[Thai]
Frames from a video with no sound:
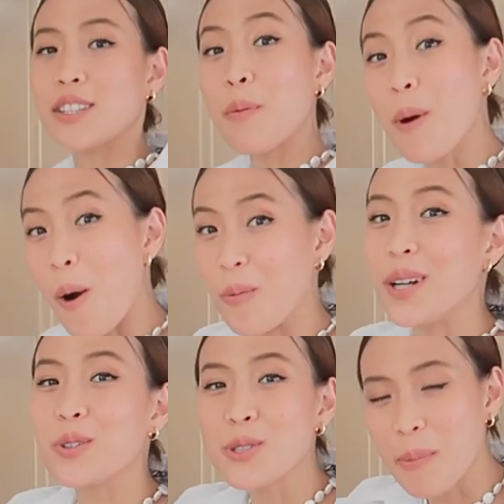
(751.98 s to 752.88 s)
ต้องบอก
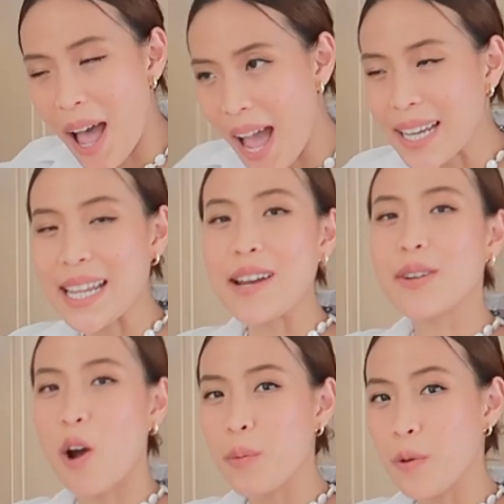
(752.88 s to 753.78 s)
ว่า ตู้เสื้อผ้าอันนี้
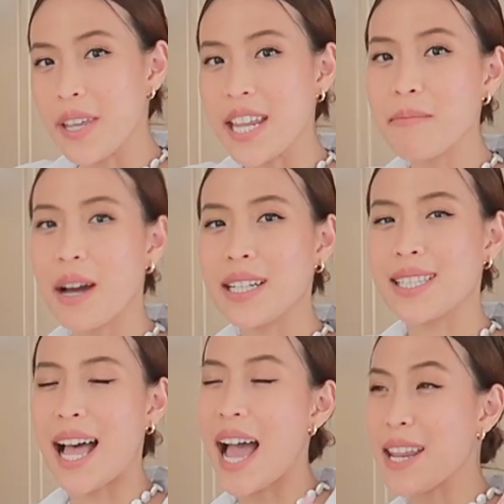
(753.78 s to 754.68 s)
เราวิวอินมานะ
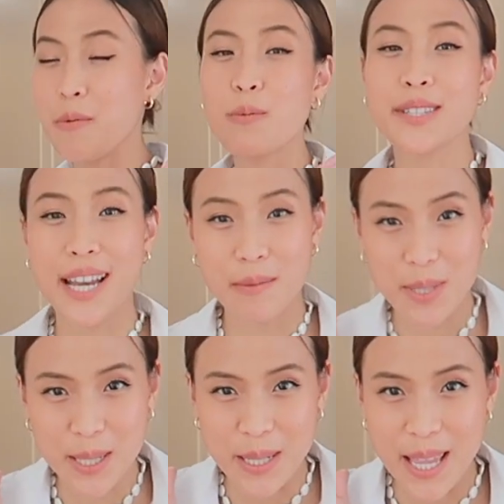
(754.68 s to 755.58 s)
จ๊ะ อันนี้ภูมิใจนำ
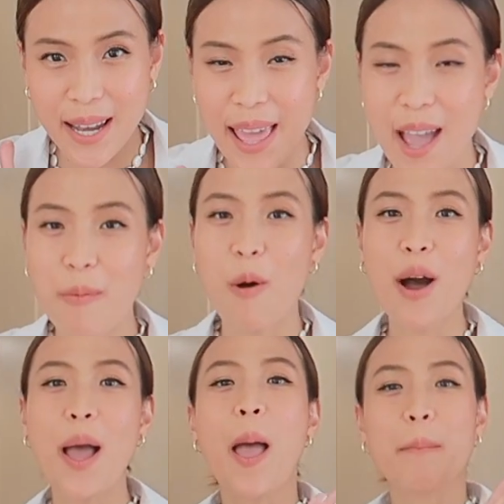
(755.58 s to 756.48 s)
เสนออีกแล้ว เพราะ
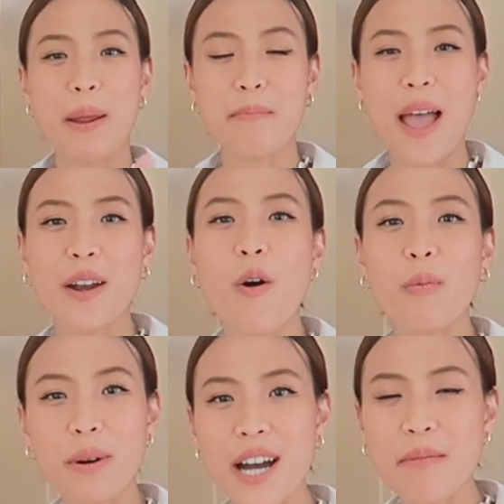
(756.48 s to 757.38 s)
ว่าเป็นแบรนด์ของ
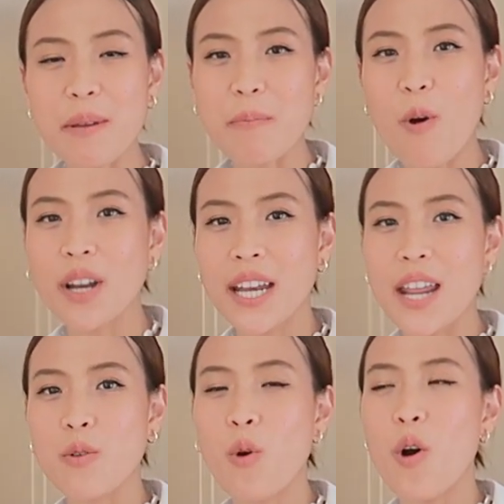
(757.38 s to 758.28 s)
เพื่อนปิโป้นั่นเอ
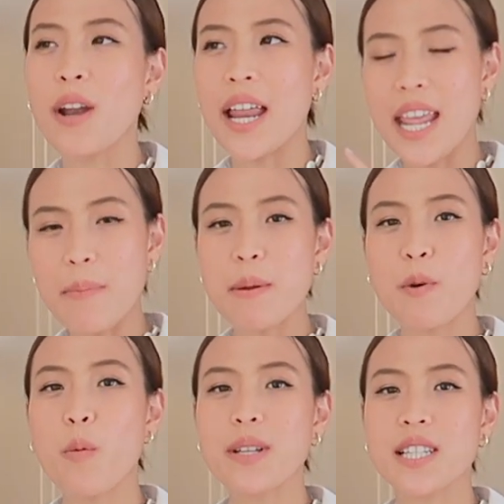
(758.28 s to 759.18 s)
งทุกคน อันนี้ปิ
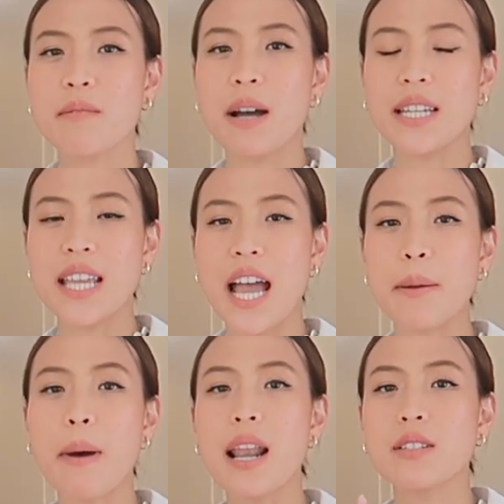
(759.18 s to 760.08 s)
โป้ไปเจอมาที่งา
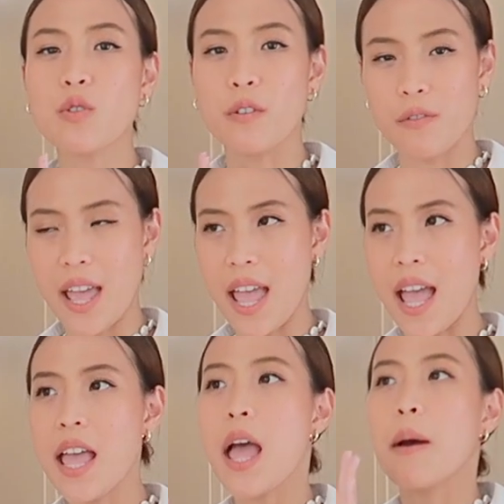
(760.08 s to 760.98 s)
นบ้านและสวนแฟร์
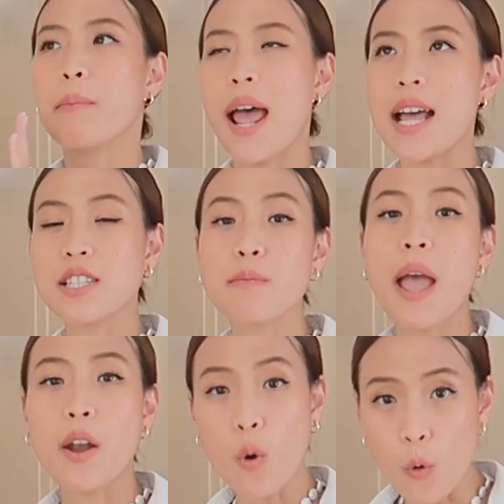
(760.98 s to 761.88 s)
แบรนด์ชื่อแบ
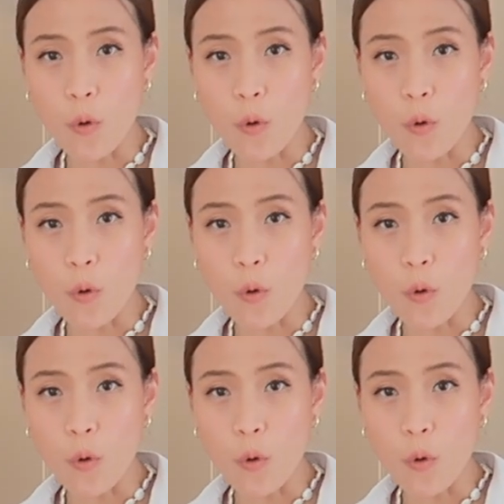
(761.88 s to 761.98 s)
รนด์ฮู